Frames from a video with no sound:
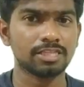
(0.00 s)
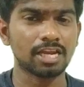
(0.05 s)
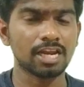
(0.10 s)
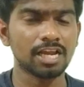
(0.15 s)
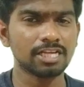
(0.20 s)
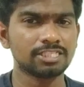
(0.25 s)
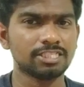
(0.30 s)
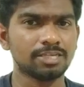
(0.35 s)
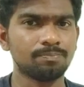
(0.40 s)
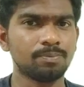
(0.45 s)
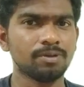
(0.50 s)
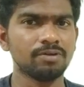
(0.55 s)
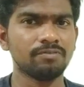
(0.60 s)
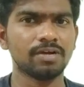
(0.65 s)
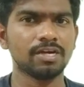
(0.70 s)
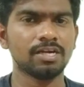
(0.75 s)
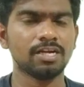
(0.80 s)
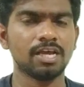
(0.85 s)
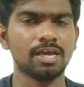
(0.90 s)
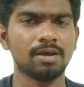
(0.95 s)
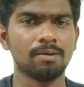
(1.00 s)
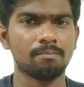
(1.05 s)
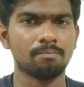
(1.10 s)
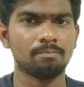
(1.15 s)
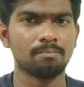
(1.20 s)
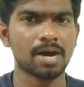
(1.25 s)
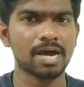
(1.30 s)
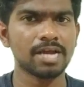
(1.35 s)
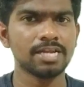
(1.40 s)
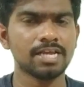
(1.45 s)
తలాక్ చెప్పిన వెంటనే
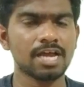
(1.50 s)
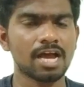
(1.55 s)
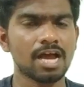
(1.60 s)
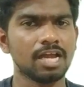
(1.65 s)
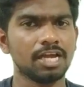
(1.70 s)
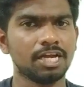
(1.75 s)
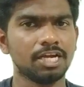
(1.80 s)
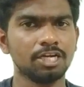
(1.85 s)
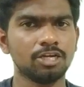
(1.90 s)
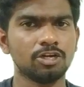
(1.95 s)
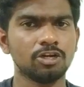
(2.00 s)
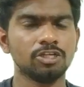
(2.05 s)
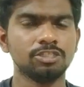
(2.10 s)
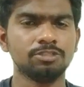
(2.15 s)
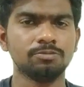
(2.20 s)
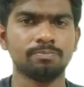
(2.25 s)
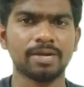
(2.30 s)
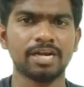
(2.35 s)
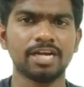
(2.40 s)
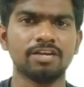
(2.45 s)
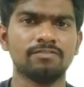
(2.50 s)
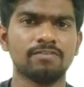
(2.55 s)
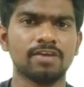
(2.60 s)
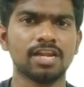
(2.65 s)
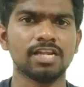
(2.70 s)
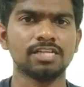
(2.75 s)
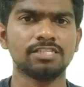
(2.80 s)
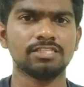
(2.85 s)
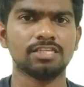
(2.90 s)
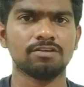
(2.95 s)
భార్య ఇంట్లోంచి బయటకు
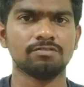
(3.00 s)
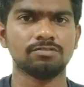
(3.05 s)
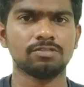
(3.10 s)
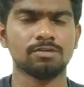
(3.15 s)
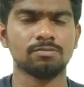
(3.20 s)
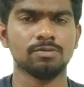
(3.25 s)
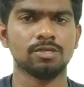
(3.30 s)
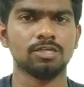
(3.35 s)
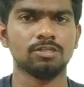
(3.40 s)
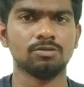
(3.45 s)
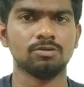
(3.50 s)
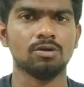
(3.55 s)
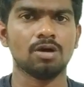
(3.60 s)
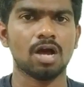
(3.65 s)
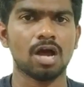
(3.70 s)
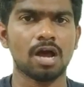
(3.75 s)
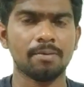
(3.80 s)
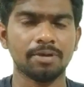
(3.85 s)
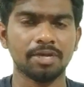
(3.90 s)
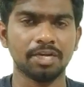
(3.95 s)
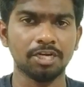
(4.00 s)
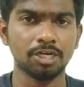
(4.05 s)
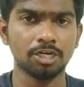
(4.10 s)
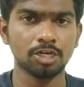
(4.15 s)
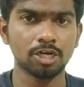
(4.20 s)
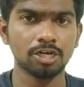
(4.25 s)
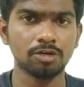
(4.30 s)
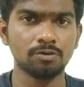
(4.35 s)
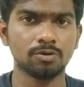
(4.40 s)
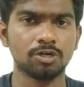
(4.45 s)
వెళ్లాల్సిన అవసరం లేదు ఆమె
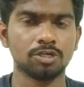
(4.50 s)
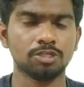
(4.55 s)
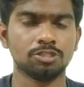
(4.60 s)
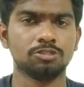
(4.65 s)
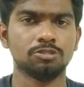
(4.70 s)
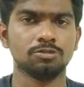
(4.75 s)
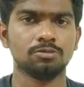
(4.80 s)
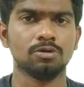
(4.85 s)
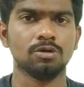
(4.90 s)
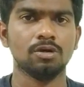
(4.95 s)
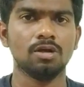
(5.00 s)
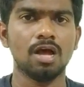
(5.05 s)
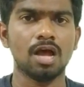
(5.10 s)
ఇంట్లోనే ఉండొచ్చు